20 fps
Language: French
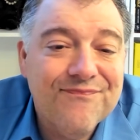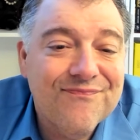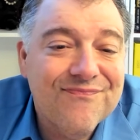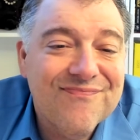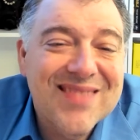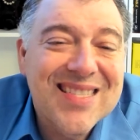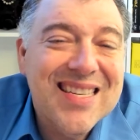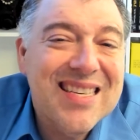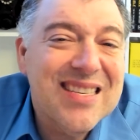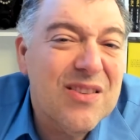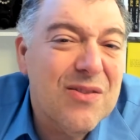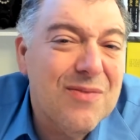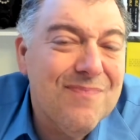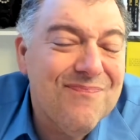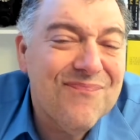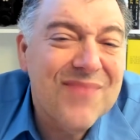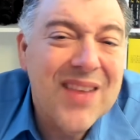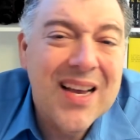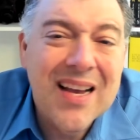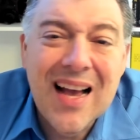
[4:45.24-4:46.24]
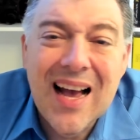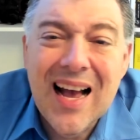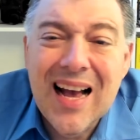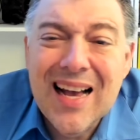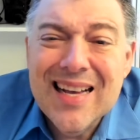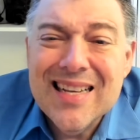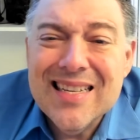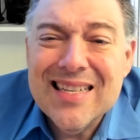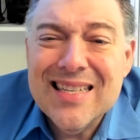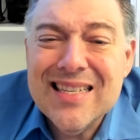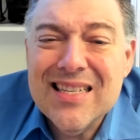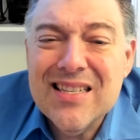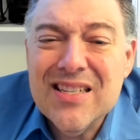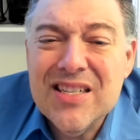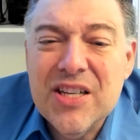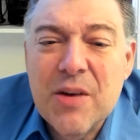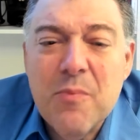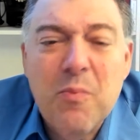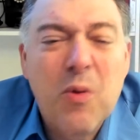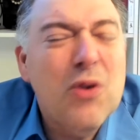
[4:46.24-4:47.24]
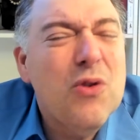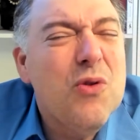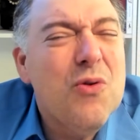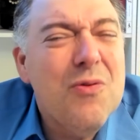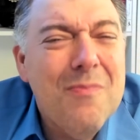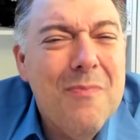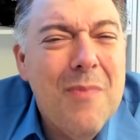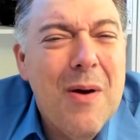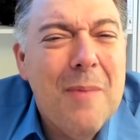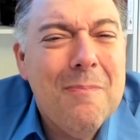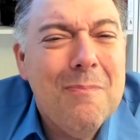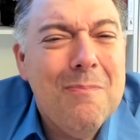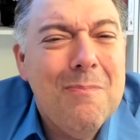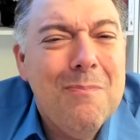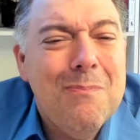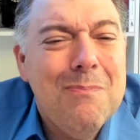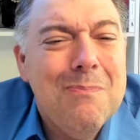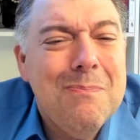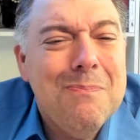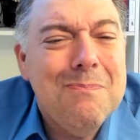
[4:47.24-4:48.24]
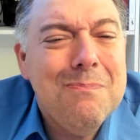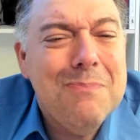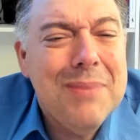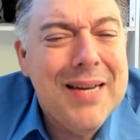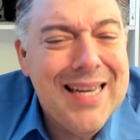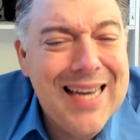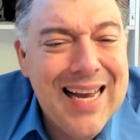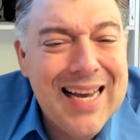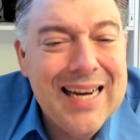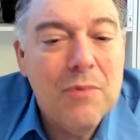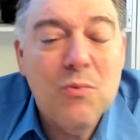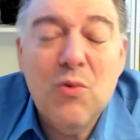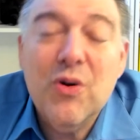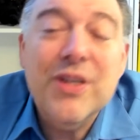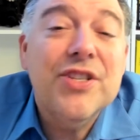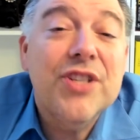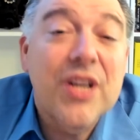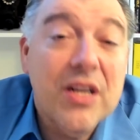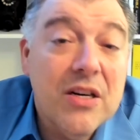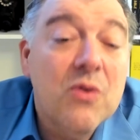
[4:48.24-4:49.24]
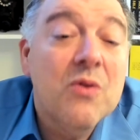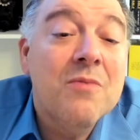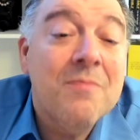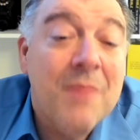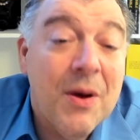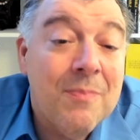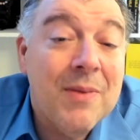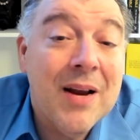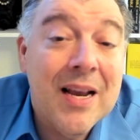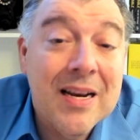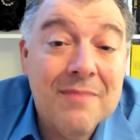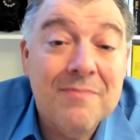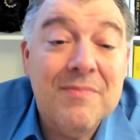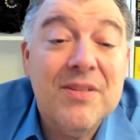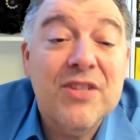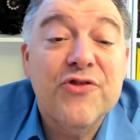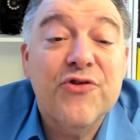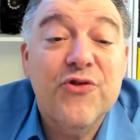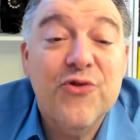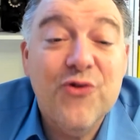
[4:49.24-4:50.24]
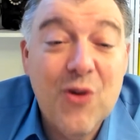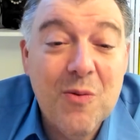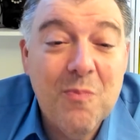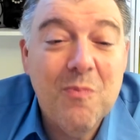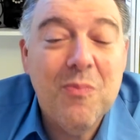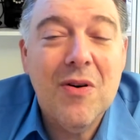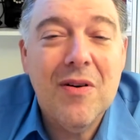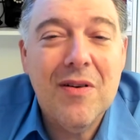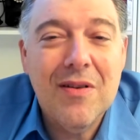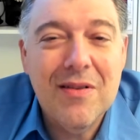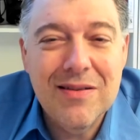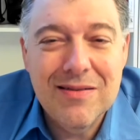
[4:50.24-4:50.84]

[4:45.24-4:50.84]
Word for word: C'est ça. J'ai pas le goût de me plaindre. Oui, j'ai le goût de me plaindre, mais je veux pas.